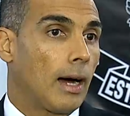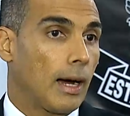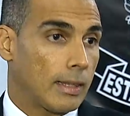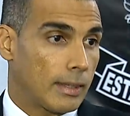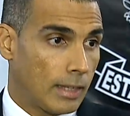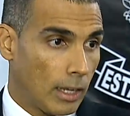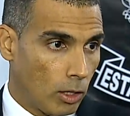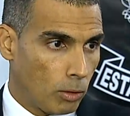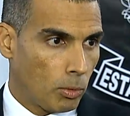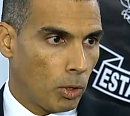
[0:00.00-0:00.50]

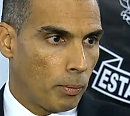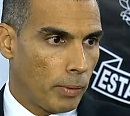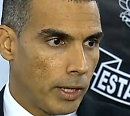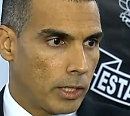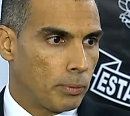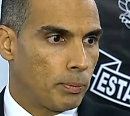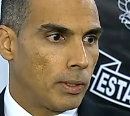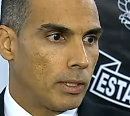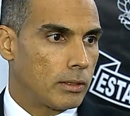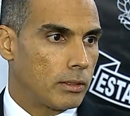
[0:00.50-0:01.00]
Até o
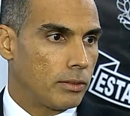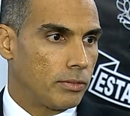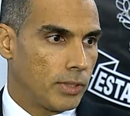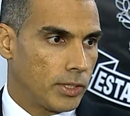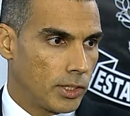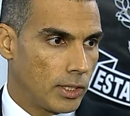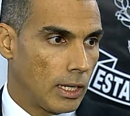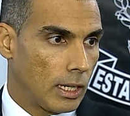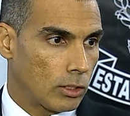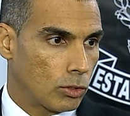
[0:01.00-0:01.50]
momento, pelas
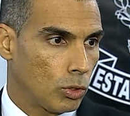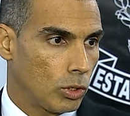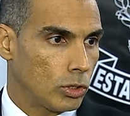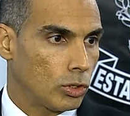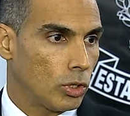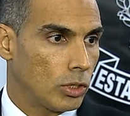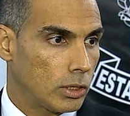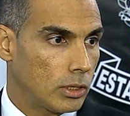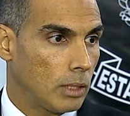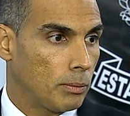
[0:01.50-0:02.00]

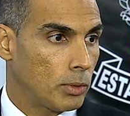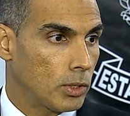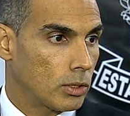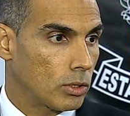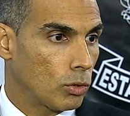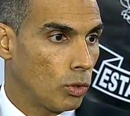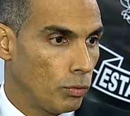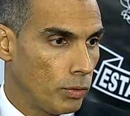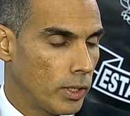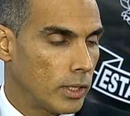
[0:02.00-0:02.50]
investigações, nós
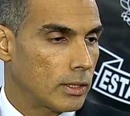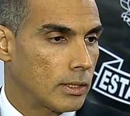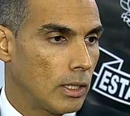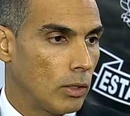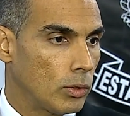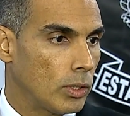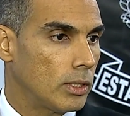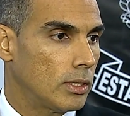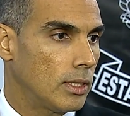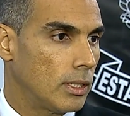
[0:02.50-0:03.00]
temos
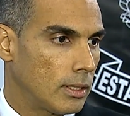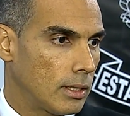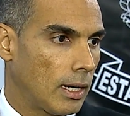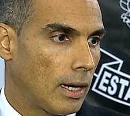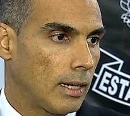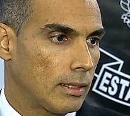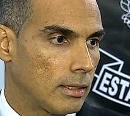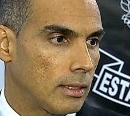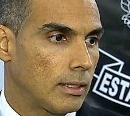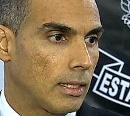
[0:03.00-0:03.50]
convicção que se
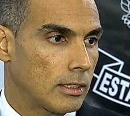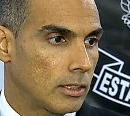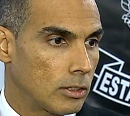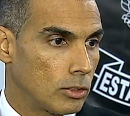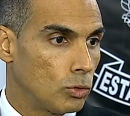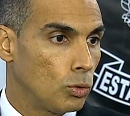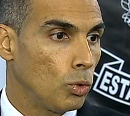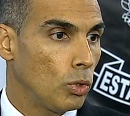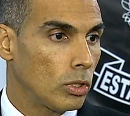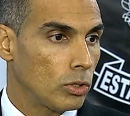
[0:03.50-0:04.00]
tratem
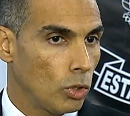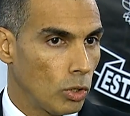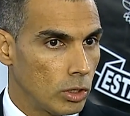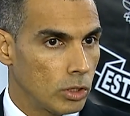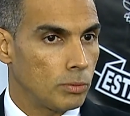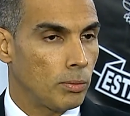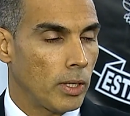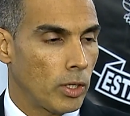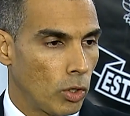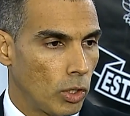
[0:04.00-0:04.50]
das, do,
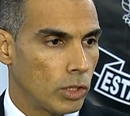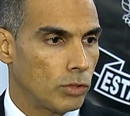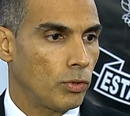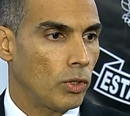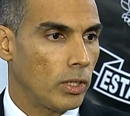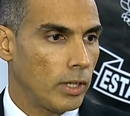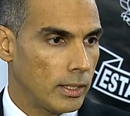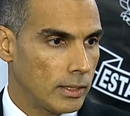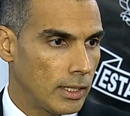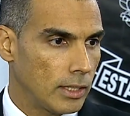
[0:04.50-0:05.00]
dos maiores
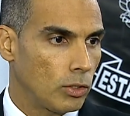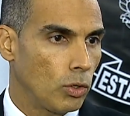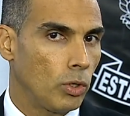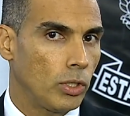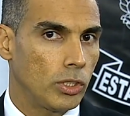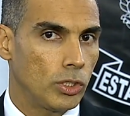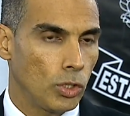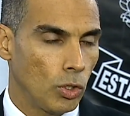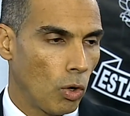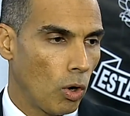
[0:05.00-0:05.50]

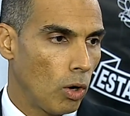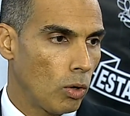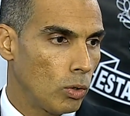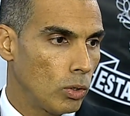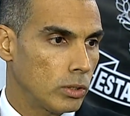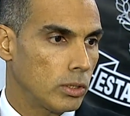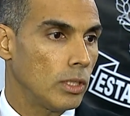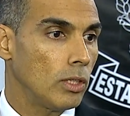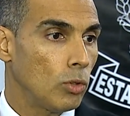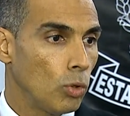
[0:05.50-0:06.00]
fornecedores de
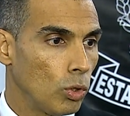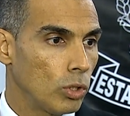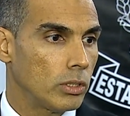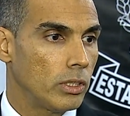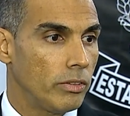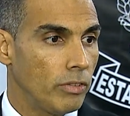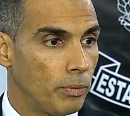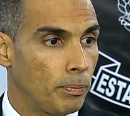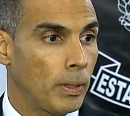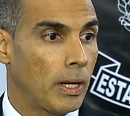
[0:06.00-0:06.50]
óculos,
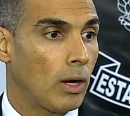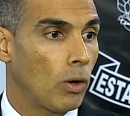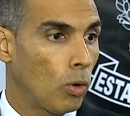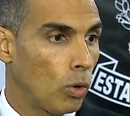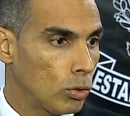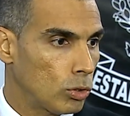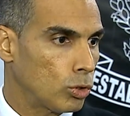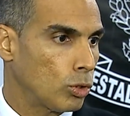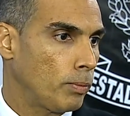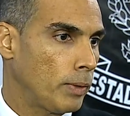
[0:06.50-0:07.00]
inclusive para
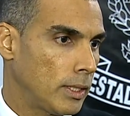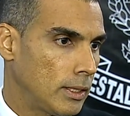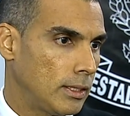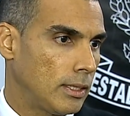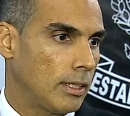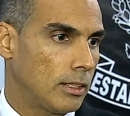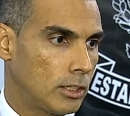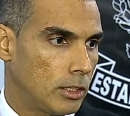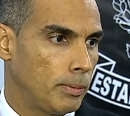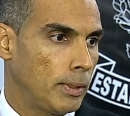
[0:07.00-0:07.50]
outros
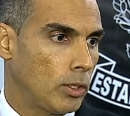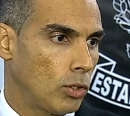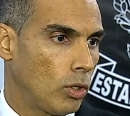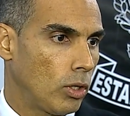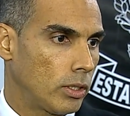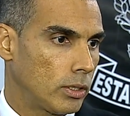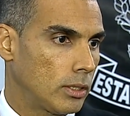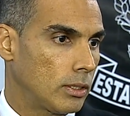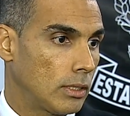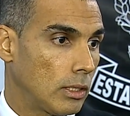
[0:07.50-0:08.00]
comerciantes
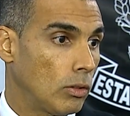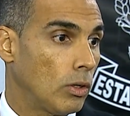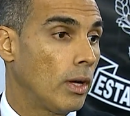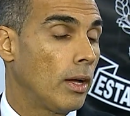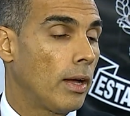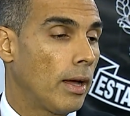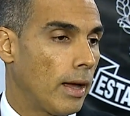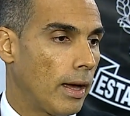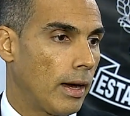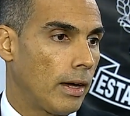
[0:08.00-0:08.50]
menores. Então,
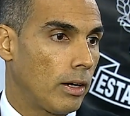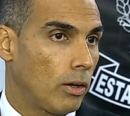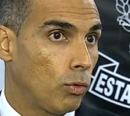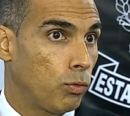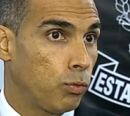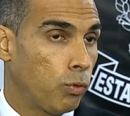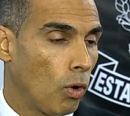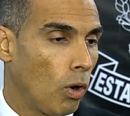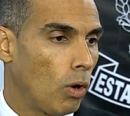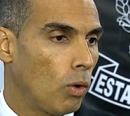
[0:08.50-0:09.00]

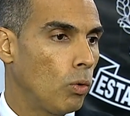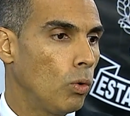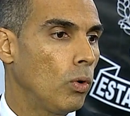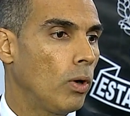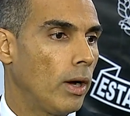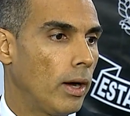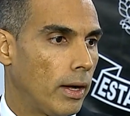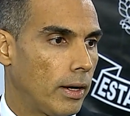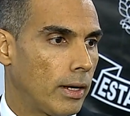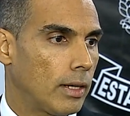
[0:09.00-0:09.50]
era o
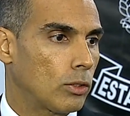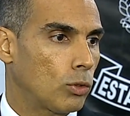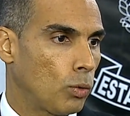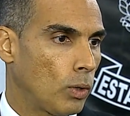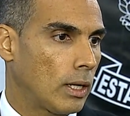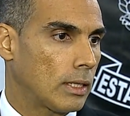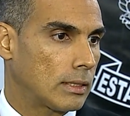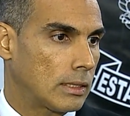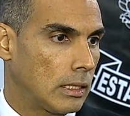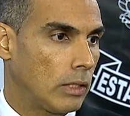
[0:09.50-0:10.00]
foco, era a
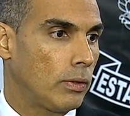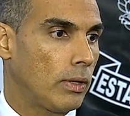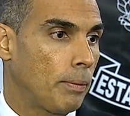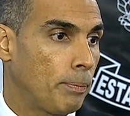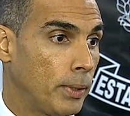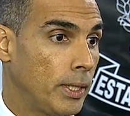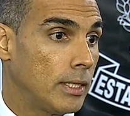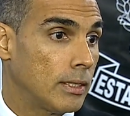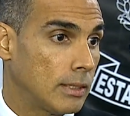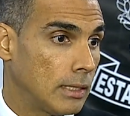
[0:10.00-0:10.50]
atuação
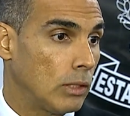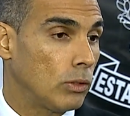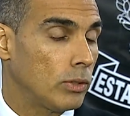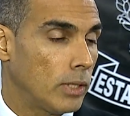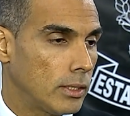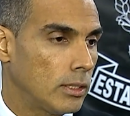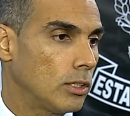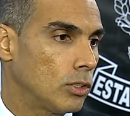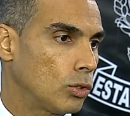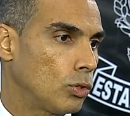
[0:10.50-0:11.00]
e a
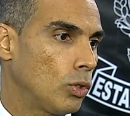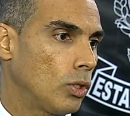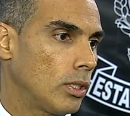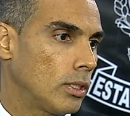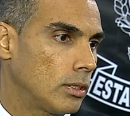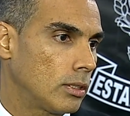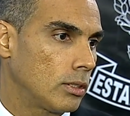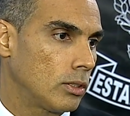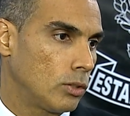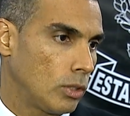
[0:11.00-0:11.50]
prisão desses
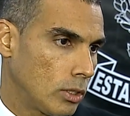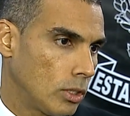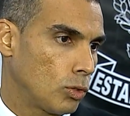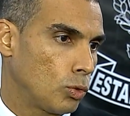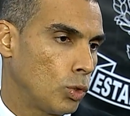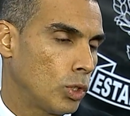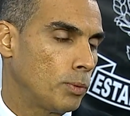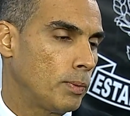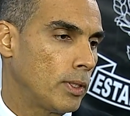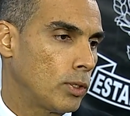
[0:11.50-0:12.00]
dois,
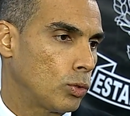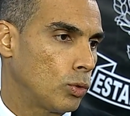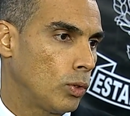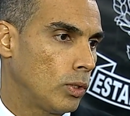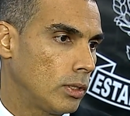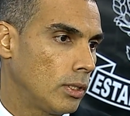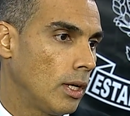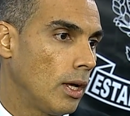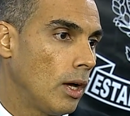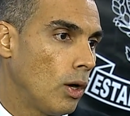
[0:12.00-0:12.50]
dessas duas
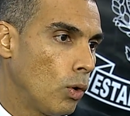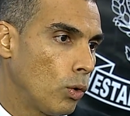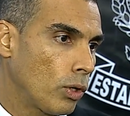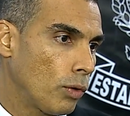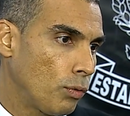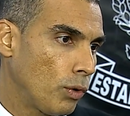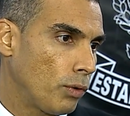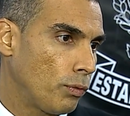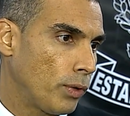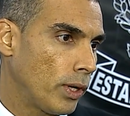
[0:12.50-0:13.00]
pessoas,
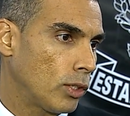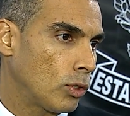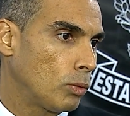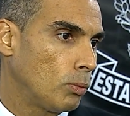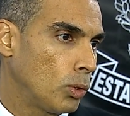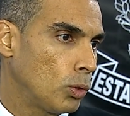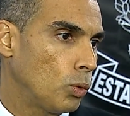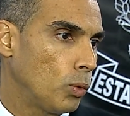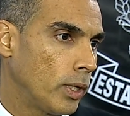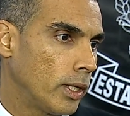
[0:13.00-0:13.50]
o que foi
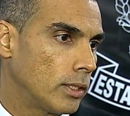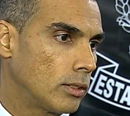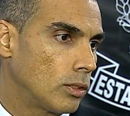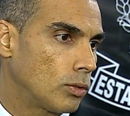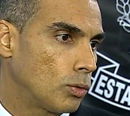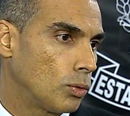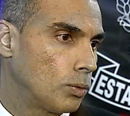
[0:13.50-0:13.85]
feito com muito êxito.